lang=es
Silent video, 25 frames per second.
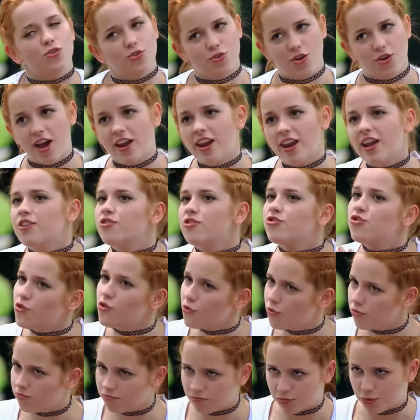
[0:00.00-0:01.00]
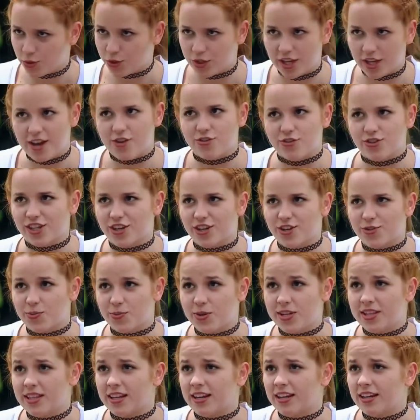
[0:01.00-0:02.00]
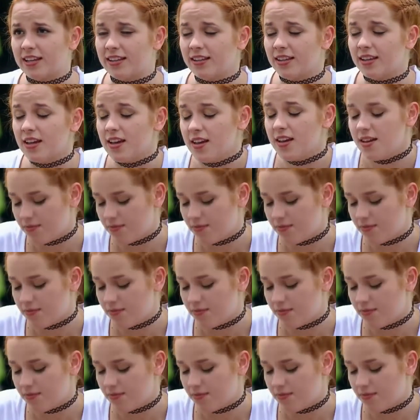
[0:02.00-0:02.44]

no, no. Ahora no busqué consejos por internet.